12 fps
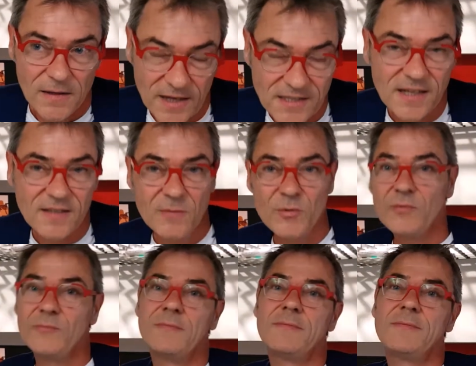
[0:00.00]
Très
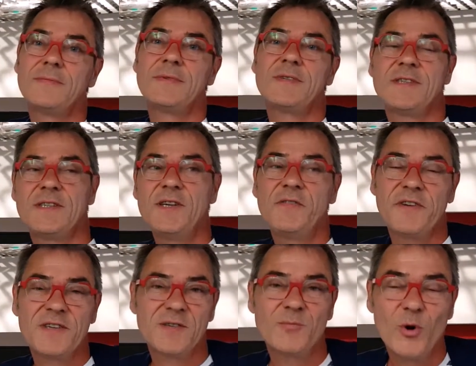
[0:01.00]
certainement. Si
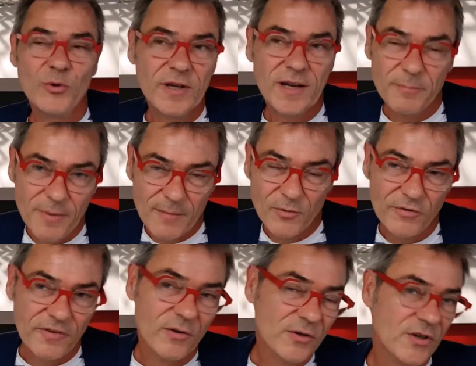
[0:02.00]
effectivement on est capable de
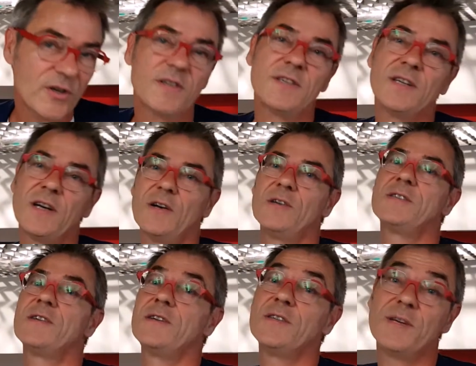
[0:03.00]
faire ressortir euh,
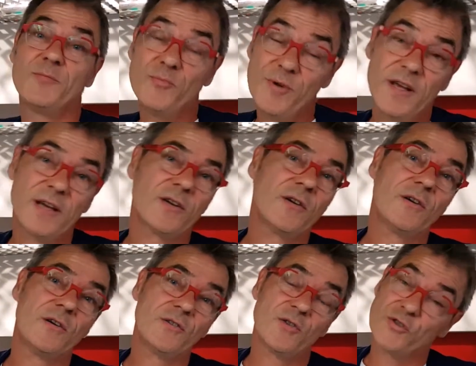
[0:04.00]
ces, publics
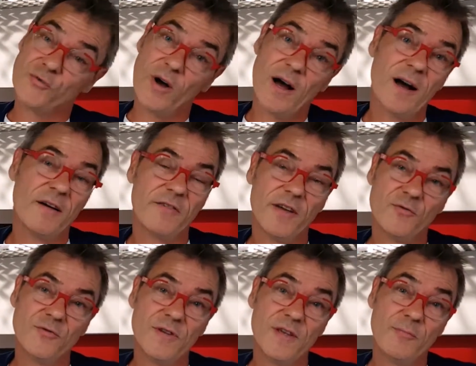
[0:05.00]
euh, ce soir
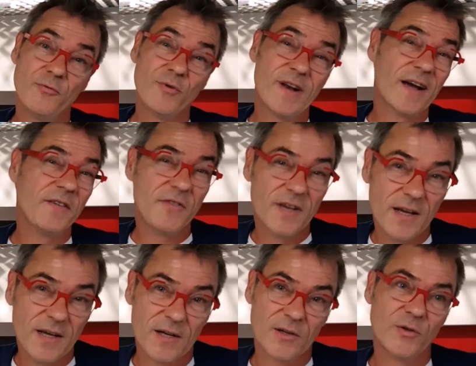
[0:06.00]
avec une idée plus
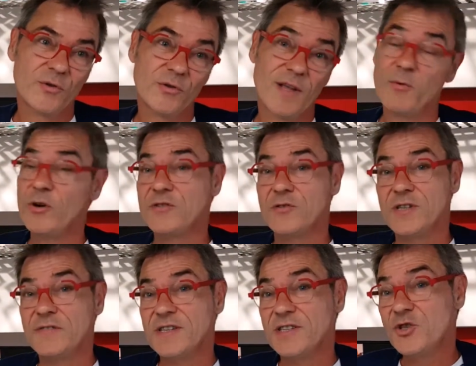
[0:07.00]
clarifiée, d'abord ce
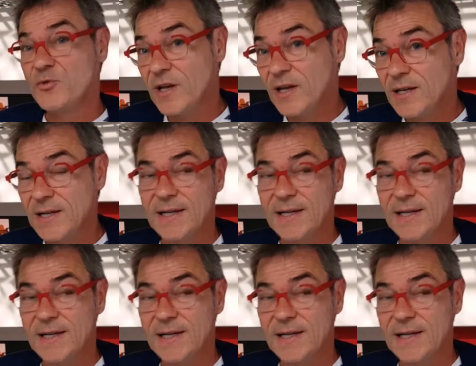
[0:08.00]
qui va s'y jouer,